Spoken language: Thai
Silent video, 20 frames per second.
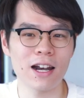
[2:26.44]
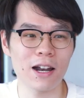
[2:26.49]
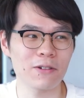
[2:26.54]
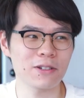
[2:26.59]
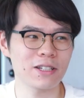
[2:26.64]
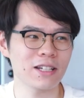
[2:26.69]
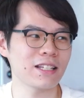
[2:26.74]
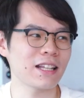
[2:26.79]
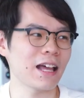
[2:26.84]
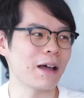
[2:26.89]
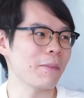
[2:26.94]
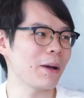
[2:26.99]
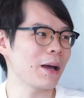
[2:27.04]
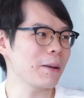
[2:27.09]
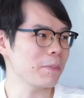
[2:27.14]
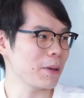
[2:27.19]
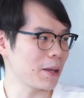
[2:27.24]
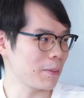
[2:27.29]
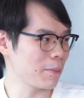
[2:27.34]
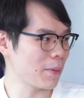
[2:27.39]
เราจะสามาร
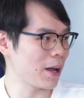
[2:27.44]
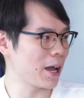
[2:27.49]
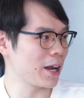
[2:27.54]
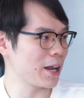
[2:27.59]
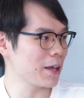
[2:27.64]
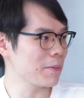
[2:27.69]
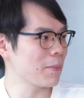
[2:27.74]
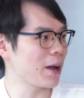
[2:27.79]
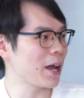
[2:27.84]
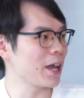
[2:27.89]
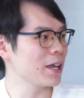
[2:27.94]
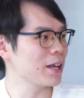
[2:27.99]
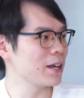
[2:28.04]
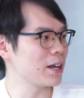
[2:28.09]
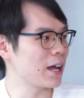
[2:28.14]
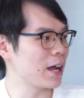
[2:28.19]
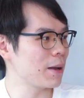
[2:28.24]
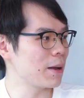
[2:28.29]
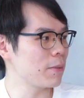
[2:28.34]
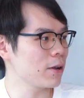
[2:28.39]
ถเปลี่ยนผ่านได้ไหม
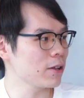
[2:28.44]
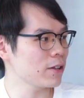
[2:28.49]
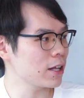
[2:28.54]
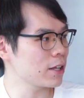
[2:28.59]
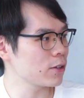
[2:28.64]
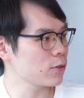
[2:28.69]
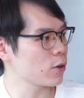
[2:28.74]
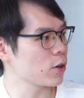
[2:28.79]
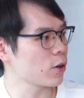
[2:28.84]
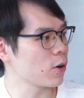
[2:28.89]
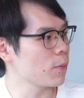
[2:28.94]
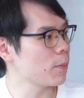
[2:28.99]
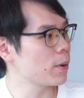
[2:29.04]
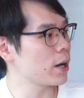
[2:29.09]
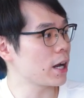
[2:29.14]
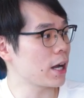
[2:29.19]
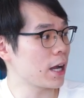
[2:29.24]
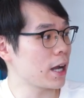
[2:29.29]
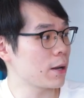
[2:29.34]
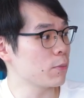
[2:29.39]
นะครับ แล้วสัดส่วนของพ
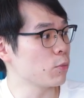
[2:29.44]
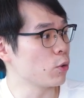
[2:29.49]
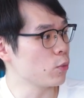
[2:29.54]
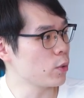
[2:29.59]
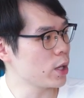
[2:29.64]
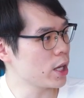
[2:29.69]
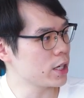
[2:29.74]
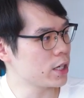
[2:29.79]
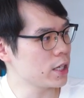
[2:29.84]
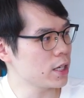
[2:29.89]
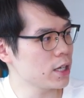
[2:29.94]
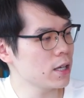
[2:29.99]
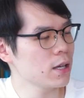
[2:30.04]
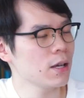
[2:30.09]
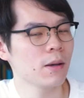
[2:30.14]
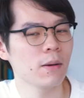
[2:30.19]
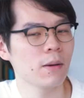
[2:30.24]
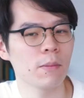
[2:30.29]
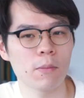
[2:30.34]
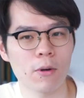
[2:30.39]
ลังงานหมุนเวียนที่
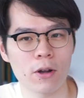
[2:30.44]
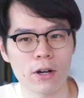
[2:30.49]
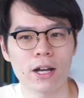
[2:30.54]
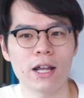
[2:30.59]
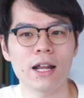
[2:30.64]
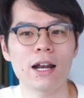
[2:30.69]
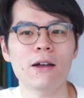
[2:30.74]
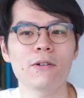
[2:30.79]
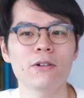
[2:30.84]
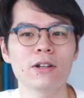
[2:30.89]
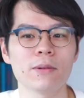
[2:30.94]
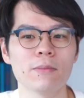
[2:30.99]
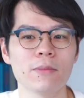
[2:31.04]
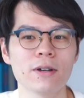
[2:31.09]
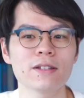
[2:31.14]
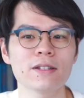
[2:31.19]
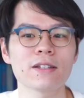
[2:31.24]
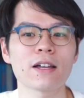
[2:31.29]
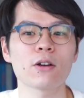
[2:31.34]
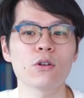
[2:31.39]
หม่อนได้เล่าถึง
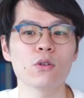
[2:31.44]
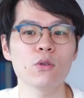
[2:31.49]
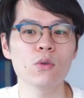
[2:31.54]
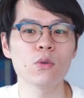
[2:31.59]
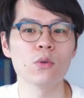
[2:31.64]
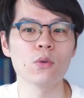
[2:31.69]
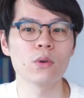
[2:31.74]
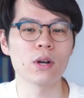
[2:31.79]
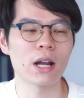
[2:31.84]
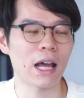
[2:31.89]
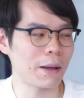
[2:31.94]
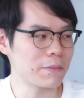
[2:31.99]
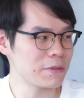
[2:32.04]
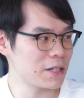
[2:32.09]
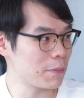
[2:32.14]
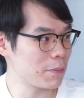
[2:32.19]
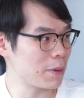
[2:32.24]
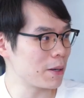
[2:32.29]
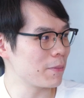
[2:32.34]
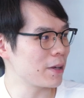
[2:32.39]
เมื่อสักครู่นะครับ
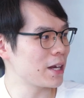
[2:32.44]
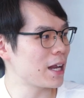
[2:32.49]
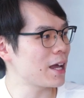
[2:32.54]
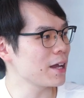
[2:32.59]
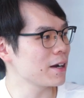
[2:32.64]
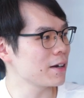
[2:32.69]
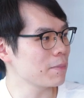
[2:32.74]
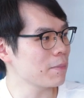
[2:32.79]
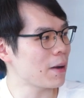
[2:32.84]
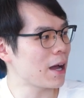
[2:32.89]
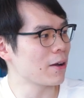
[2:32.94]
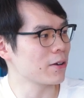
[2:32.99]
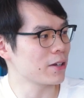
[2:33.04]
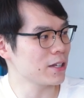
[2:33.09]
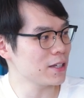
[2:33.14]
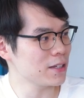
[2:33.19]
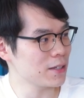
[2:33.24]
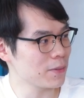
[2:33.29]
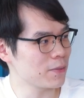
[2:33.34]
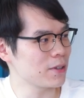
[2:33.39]
จะเป็นไปได้หรือเปล่า
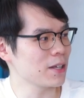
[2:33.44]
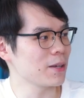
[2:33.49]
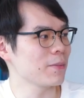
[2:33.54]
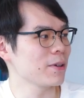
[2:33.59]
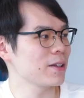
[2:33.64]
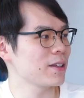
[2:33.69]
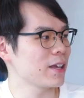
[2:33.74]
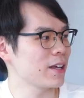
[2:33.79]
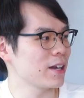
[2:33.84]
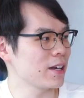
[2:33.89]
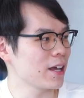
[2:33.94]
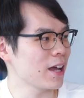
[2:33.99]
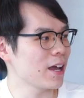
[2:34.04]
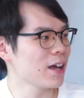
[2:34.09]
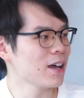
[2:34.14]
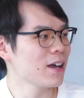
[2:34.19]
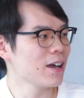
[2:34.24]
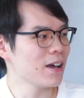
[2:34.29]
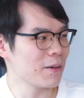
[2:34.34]
ที่ 14%เนี่ย